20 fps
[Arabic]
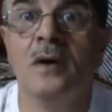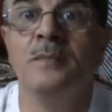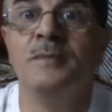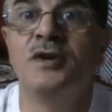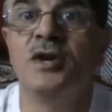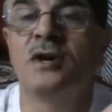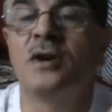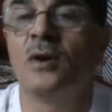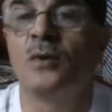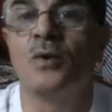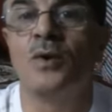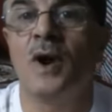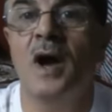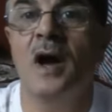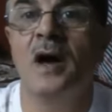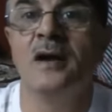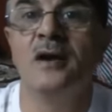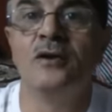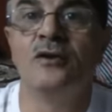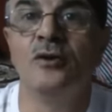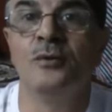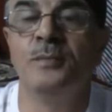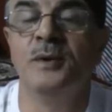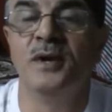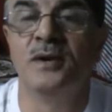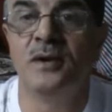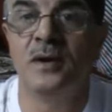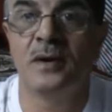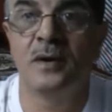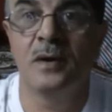امسك القرآن انت
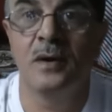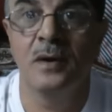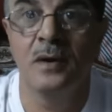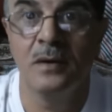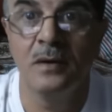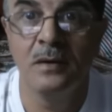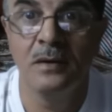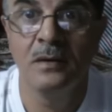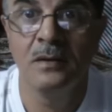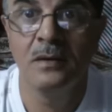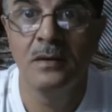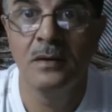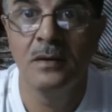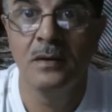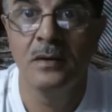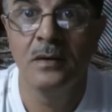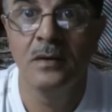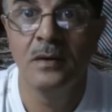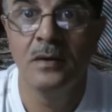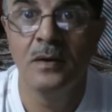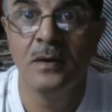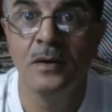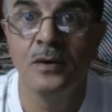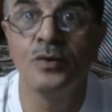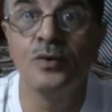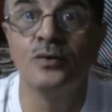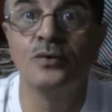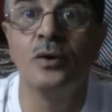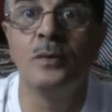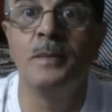وبنتك
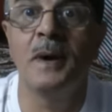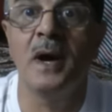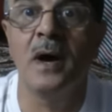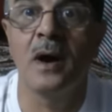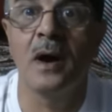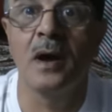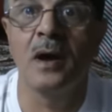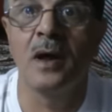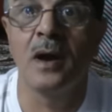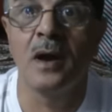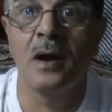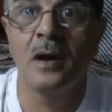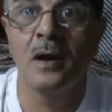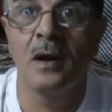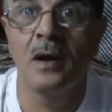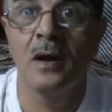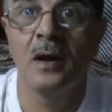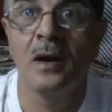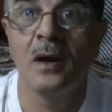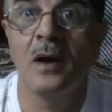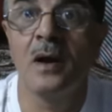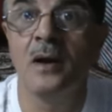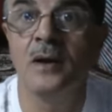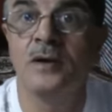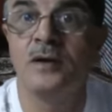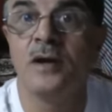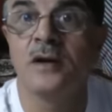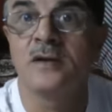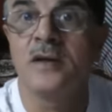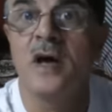سورة البقرة اقرن خلي
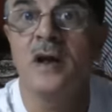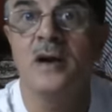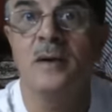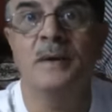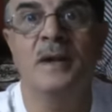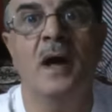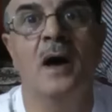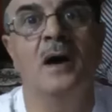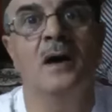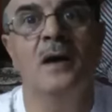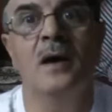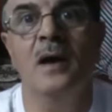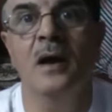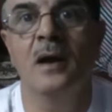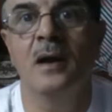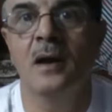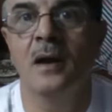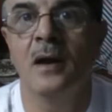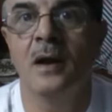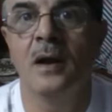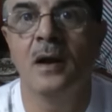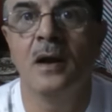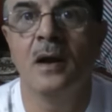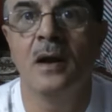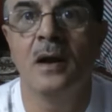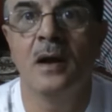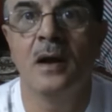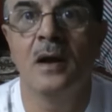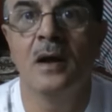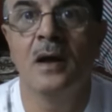الشيطان يبعد عنك
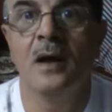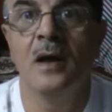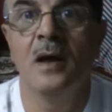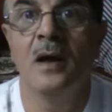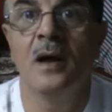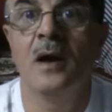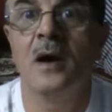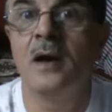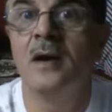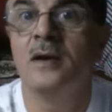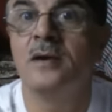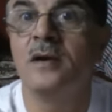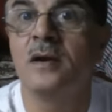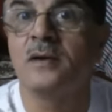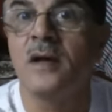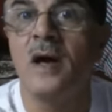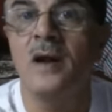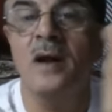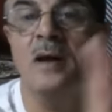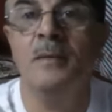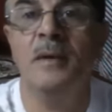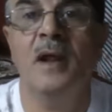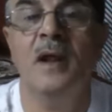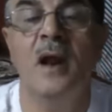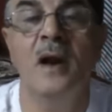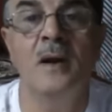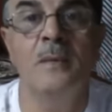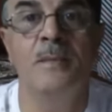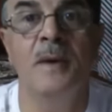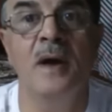خلي الشيطان يبعد
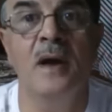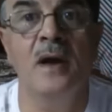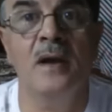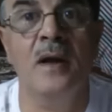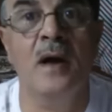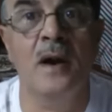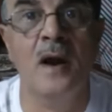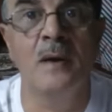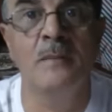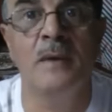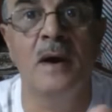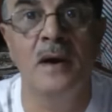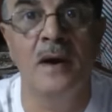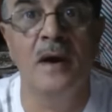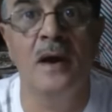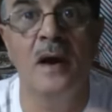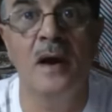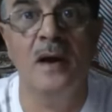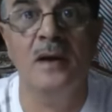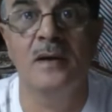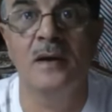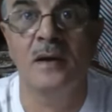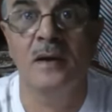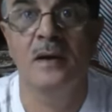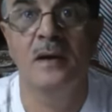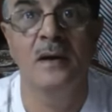عن البيت حرام عليك